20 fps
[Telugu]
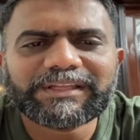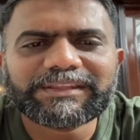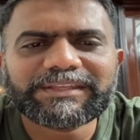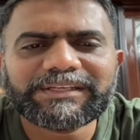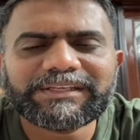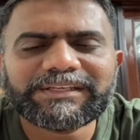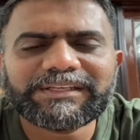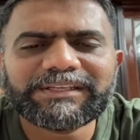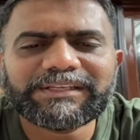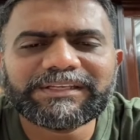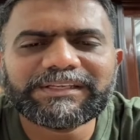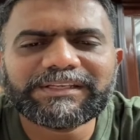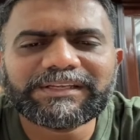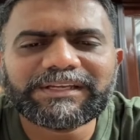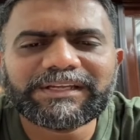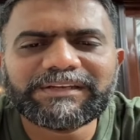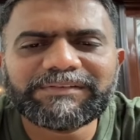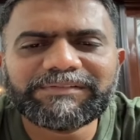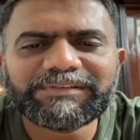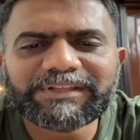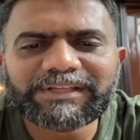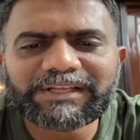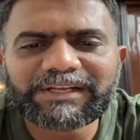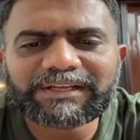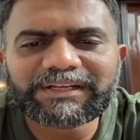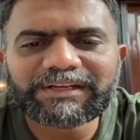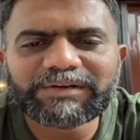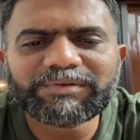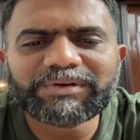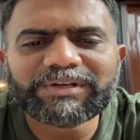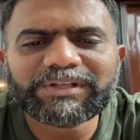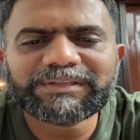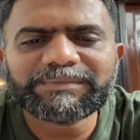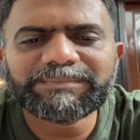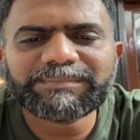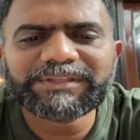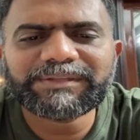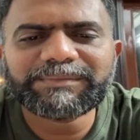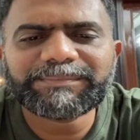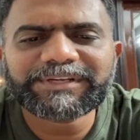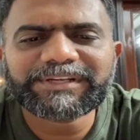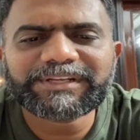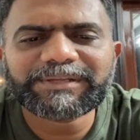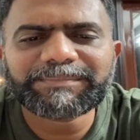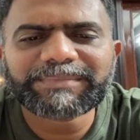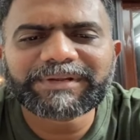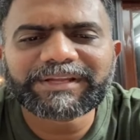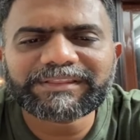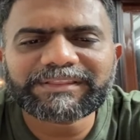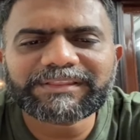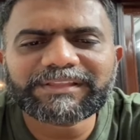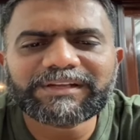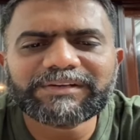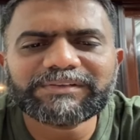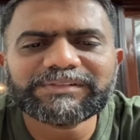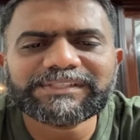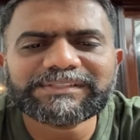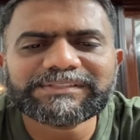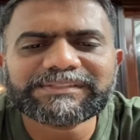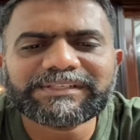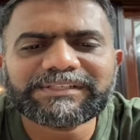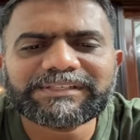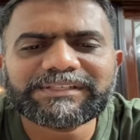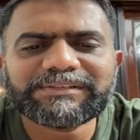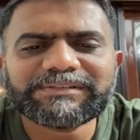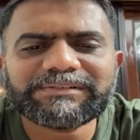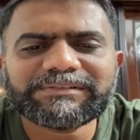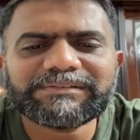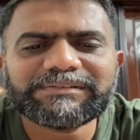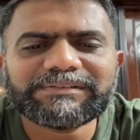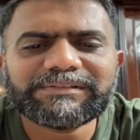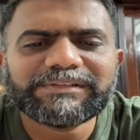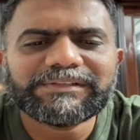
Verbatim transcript: అతన్ని అన్ని విధాలుగా కూడా ఇబ్బంది పెట్టే ప్రయత్నాలు చేస్తూ ఉంటారు